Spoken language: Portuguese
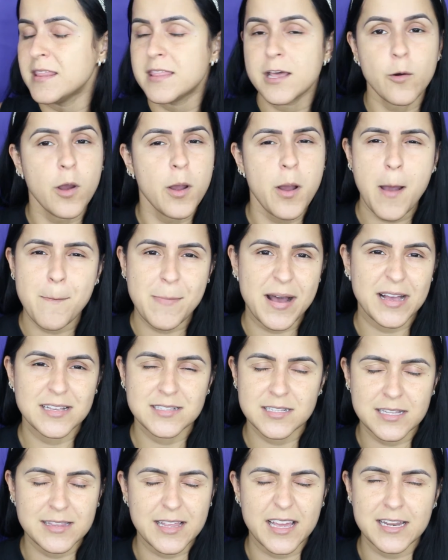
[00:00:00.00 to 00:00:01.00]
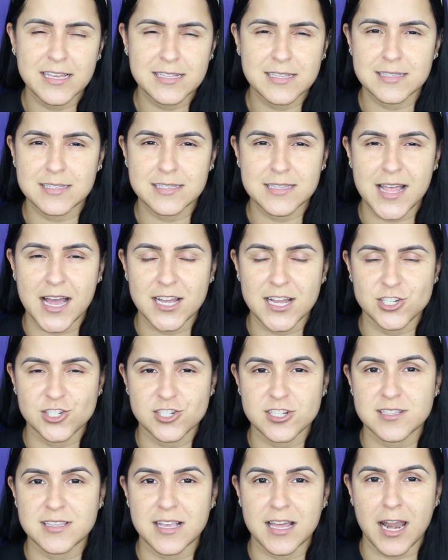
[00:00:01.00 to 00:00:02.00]
Não é uma base que tem necessidade
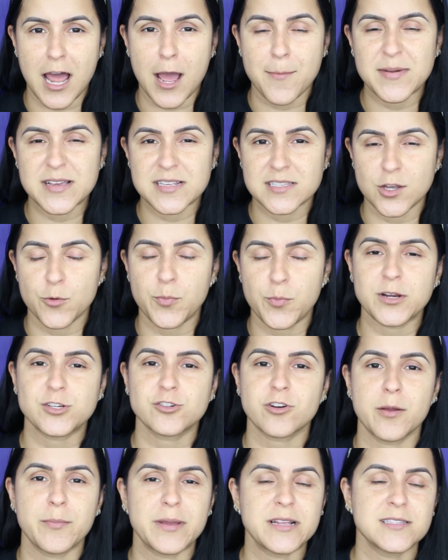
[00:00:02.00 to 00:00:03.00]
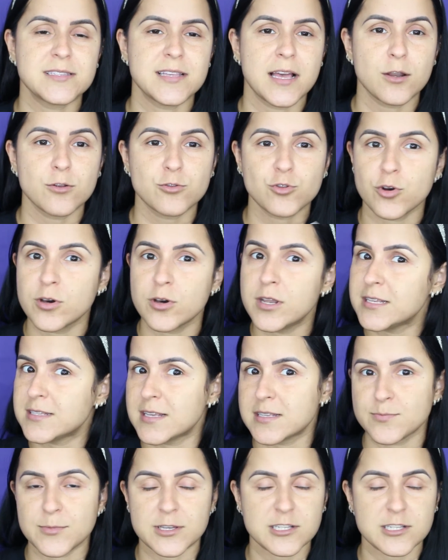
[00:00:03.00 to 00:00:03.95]
de selar, mas eu particularmente selo todas as